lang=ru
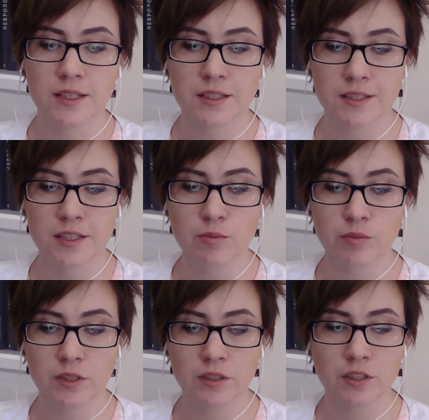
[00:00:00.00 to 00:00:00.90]

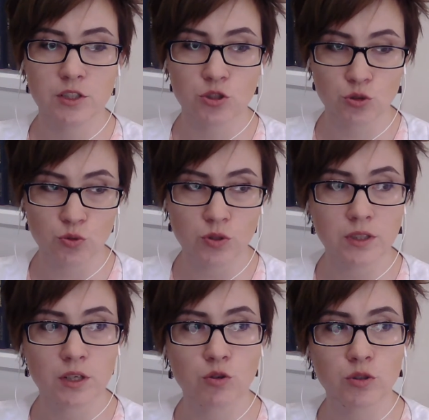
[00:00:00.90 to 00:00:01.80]
Затем
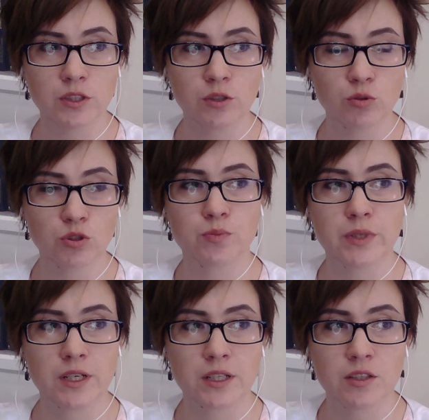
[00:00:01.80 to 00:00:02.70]
еще такой не
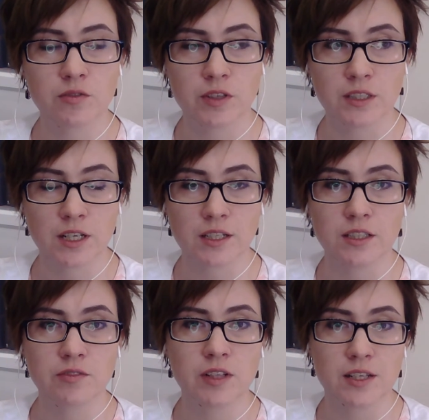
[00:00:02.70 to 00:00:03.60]
очень приятный эффект,
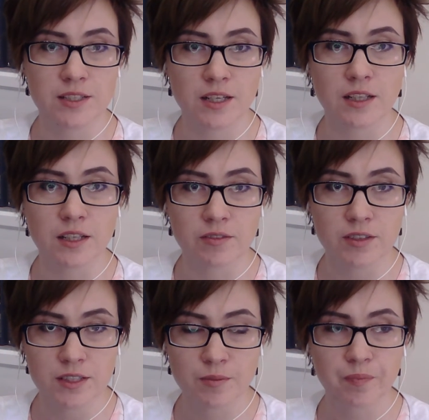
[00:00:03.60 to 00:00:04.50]
как дневная
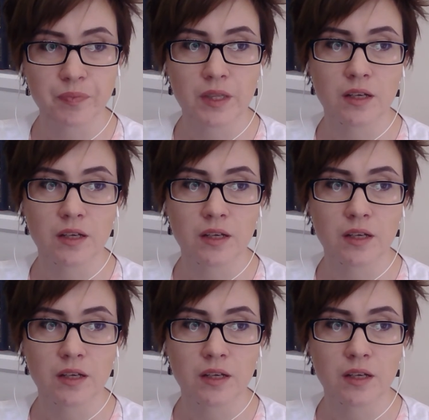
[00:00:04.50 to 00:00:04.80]
сонливость.